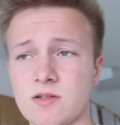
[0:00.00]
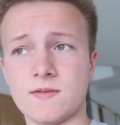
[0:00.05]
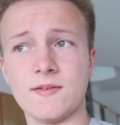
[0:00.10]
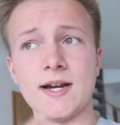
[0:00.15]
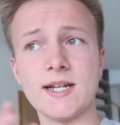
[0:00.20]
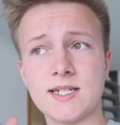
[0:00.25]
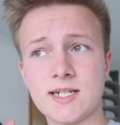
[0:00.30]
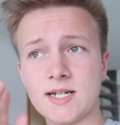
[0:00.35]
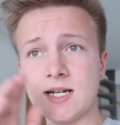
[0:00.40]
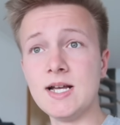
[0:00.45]
und so
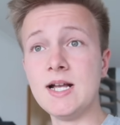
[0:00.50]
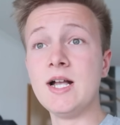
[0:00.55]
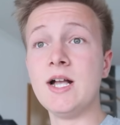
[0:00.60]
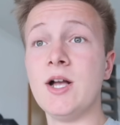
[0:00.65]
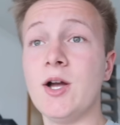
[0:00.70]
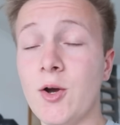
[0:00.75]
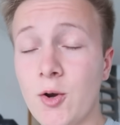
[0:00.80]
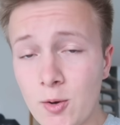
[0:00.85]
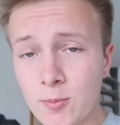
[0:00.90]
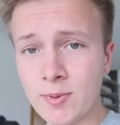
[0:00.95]
weiter.
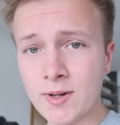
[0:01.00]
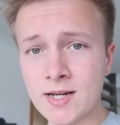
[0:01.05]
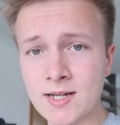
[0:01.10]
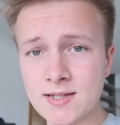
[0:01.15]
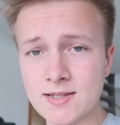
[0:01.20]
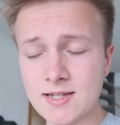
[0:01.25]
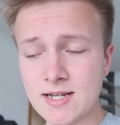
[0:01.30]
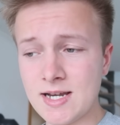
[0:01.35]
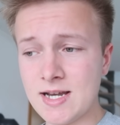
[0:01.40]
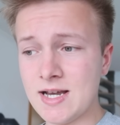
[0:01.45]

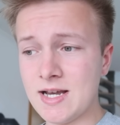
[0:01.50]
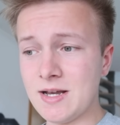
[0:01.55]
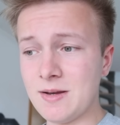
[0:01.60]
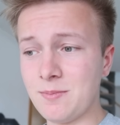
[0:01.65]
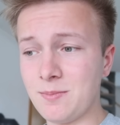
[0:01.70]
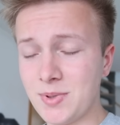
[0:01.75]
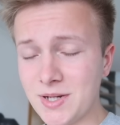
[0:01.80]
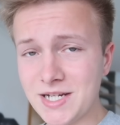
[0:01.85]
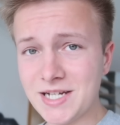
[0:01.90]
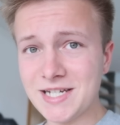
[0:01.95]
Übrigens
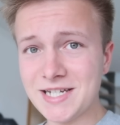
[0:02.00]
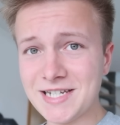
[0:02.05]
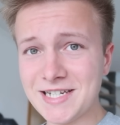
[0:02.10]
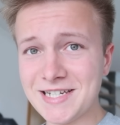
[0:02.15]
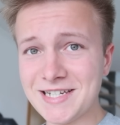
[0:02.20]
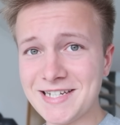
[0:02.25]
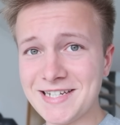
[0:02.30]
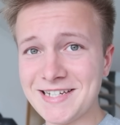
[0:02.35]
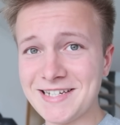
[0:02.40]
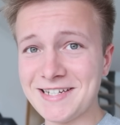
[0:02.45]
bin
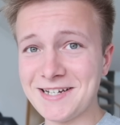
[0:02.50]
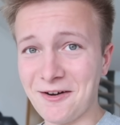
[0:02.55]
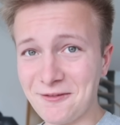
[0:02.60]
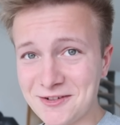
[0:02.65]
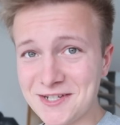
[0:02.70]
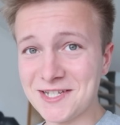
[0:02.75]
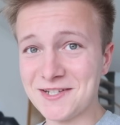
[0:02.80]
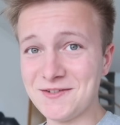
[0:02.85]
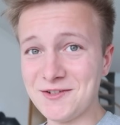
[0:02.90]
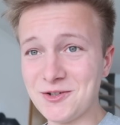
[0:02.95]
ich
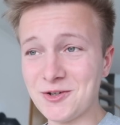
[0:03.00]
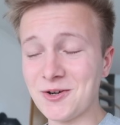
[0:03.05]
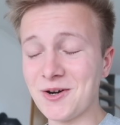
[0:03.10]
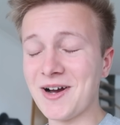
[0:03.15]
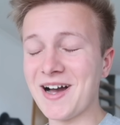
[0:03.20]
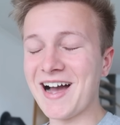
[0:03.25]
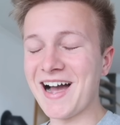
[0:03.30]
auf dieses Video